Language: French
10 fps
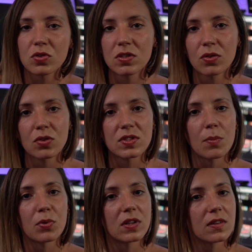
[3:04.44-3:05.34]
disant que
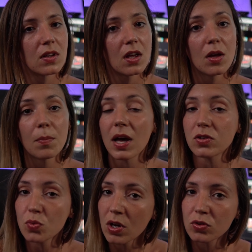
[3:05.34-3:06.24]
ça peut être
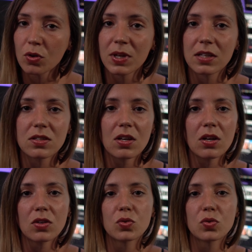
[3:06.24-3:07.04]
bah, soit un urbexer,